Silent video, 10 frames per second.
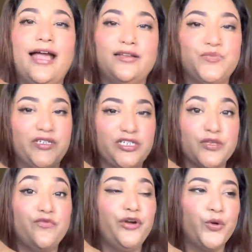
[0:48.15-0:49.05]
एंड
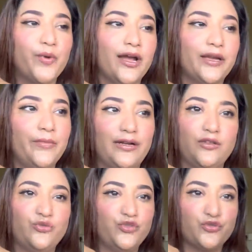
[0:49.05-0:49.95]
स्पेशली जब विंडो पे आके
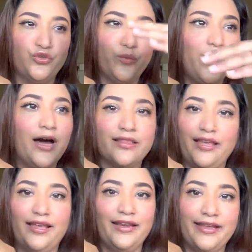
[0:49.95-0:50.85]
बैठते तो इसको तो बाहर
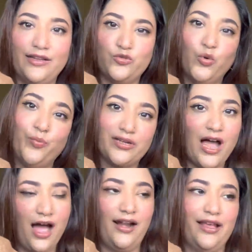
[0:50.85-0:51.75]
देखने के लिए इसको ऊपर
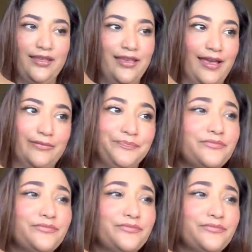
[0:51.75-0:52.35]
आना ही है